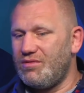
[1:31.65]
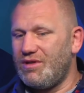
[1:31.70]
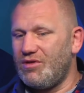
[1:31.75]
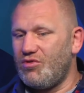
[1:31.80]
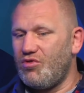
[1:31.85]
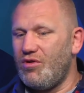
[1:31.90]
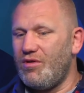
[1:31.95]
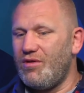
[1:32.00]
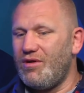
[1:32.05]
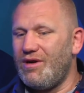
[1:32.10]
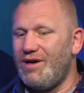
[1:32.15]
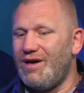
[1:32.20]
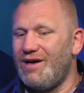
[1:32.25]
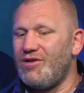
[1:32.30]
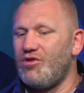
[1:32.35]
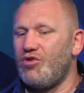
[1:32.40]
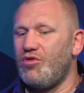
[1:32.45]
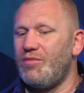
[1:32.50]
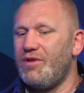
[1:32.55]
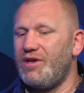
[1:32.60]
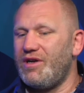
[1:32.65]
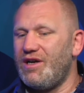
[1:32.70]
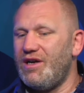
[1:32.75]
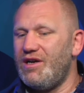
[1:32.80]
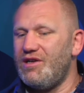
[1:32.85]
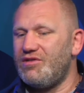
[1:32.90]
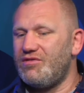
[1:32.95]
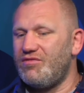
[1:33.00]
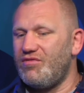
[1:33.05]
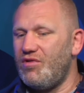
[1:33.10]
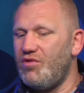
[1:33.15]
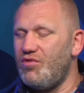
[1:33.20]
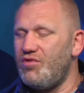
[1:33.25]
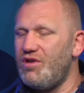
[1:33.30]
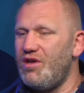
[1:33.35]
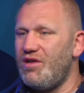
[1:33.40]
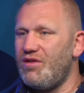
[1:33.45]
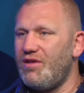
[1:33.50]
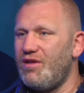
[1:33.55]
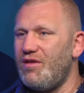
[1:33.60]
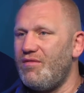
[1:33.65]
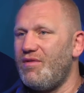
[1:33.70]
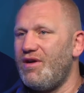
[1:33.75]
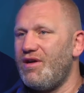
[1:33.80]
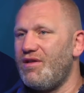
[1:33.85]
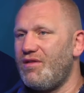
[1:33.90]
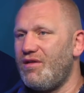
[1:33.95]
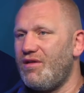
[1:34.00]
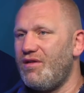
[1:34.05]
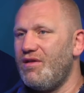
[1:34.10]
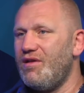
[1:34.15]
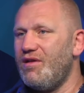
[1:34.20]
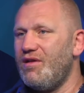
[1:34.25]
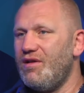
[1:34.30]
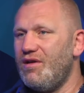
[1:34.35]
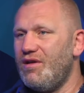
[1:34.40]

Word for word: такое огромное количество людей занимается